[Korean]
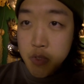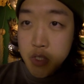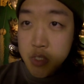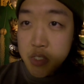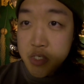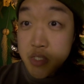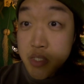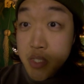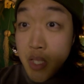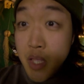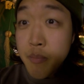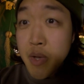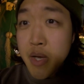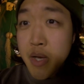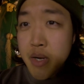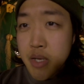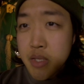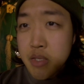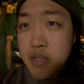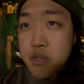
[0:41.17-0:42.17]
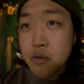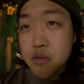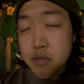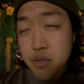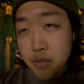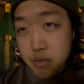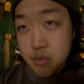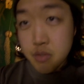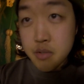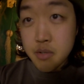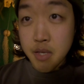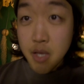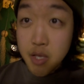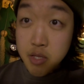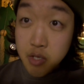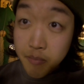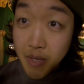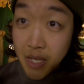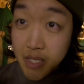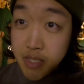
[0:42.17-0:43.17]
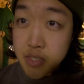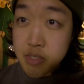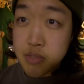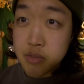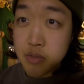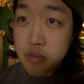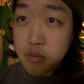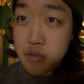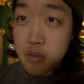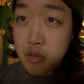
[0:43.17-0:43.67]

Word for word: 시네마라는 어떤 그 개념 안에서